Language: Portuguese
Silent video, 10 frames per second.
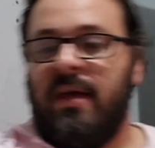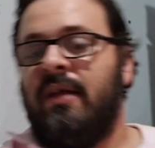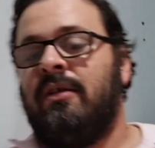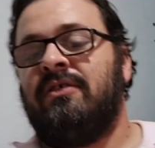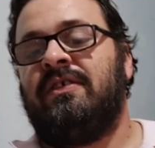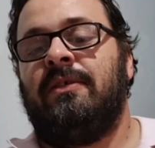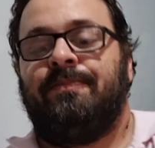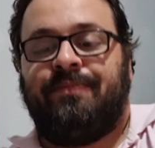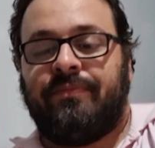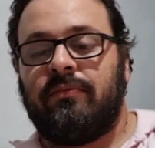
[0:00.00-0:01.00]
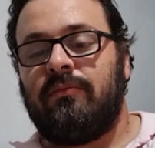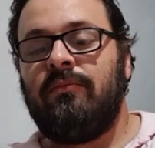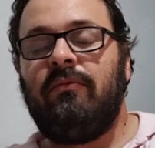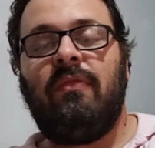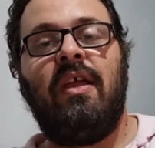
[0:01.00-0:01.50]
Então, assim,
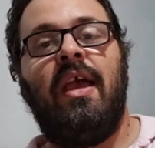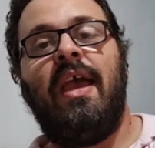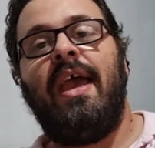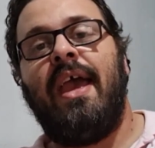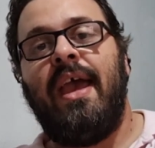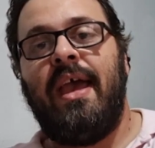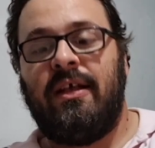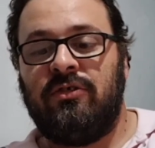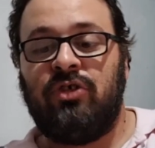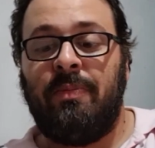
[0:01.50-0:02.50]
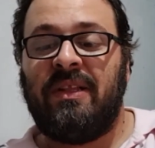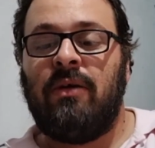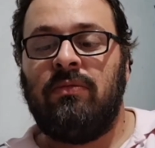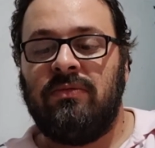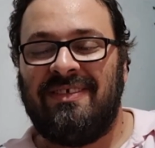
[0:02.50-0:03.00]
é, só para dar
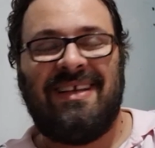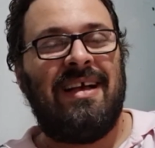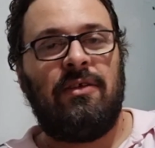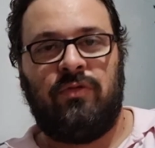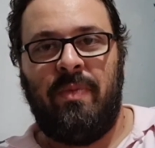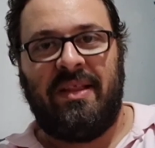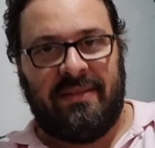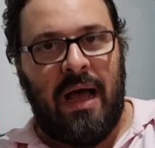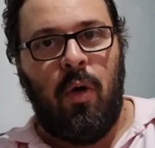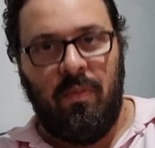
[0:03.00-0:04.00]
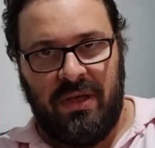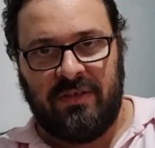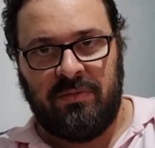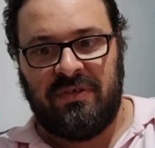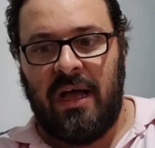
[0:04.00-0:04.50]
um descanso mental
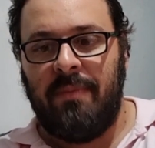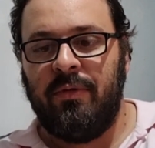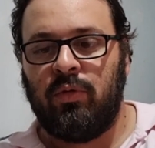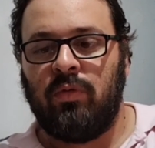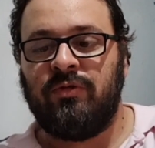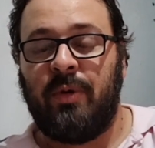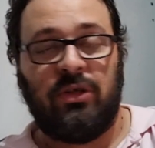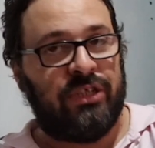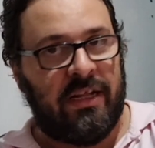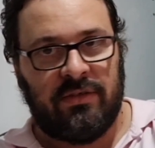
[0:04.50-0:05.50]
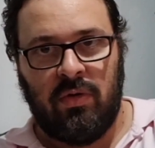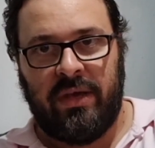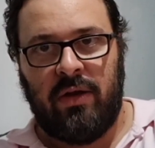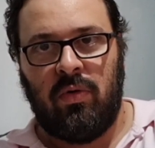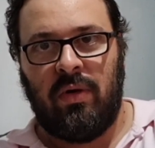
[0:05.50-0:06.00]
mesmo, sabe? Eu tô com os projetos que eu
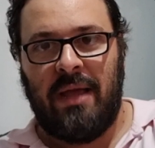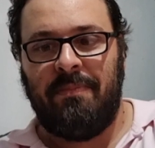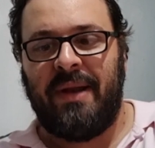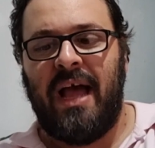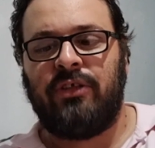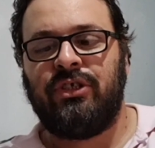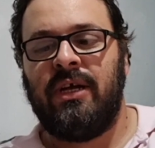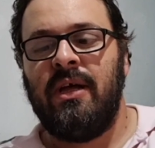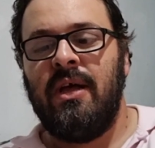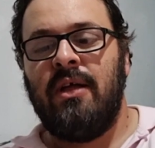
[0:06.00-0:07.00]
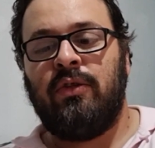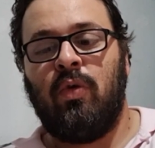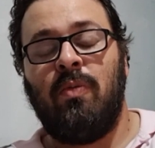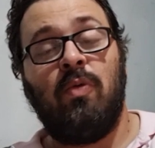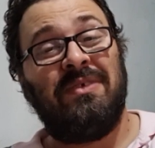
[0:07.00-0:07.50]
quero colocar em prática Tô
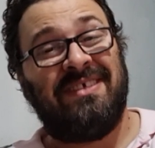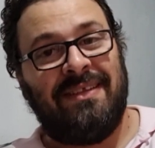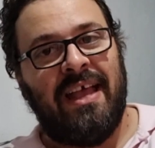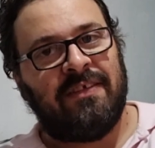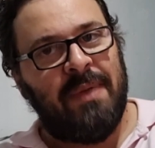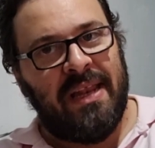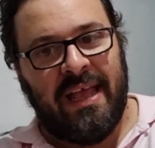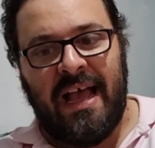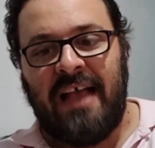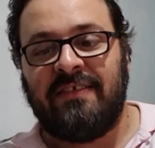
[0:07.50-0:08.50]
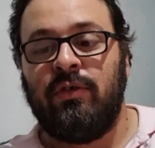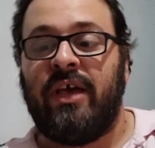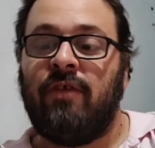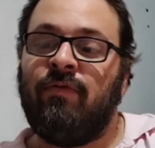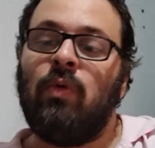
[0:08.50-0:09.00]
com algumas ideias bem legais e eu
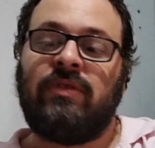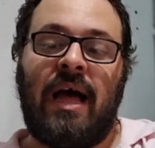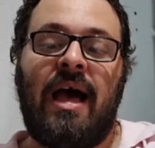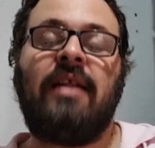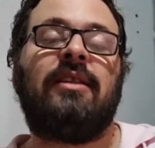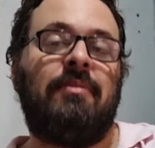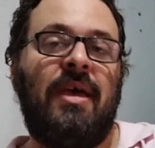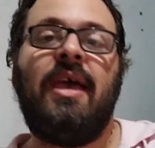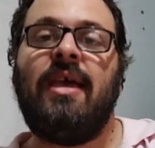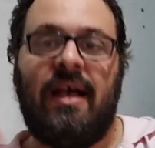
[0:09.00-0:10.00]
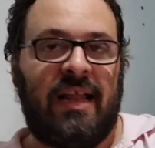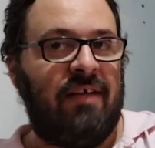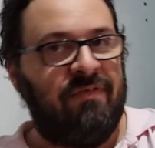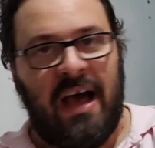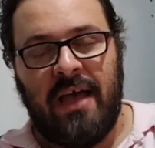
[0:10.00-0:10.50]
quero voltar também a
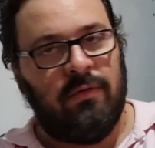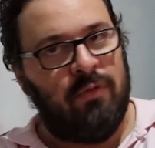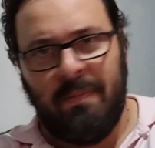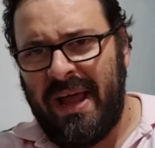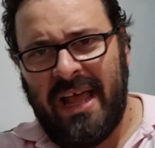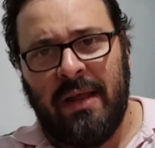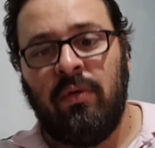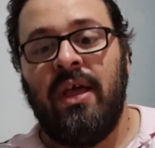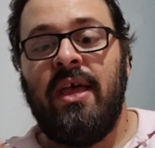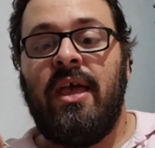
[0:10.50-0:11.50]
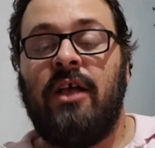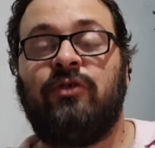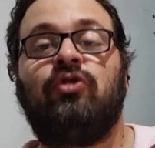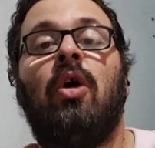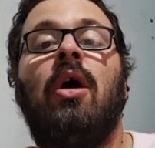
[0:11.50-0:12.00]
gravar, eu não vou parar não. É
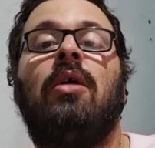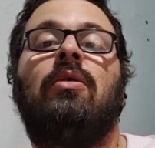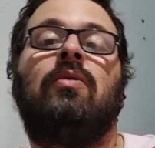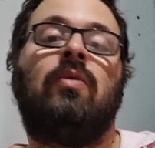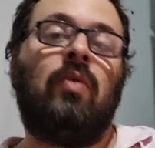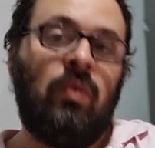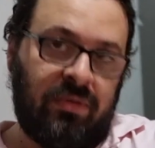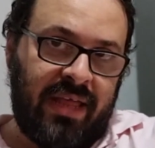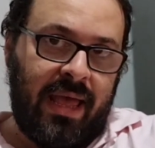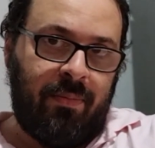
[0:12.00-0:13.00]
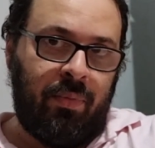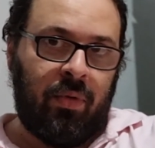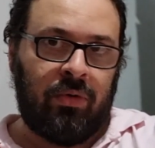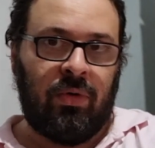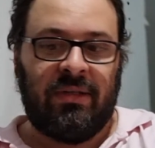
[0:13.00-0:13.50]
só um tempo
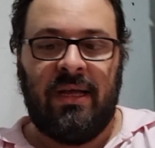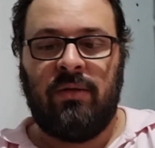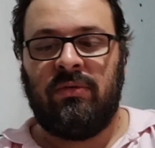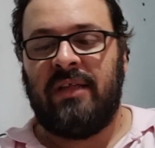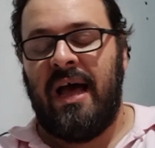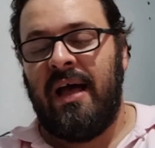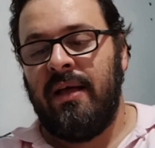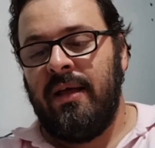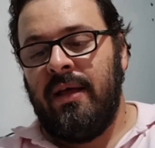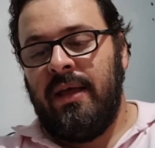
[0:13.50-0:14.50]
que eu tô dando, tá?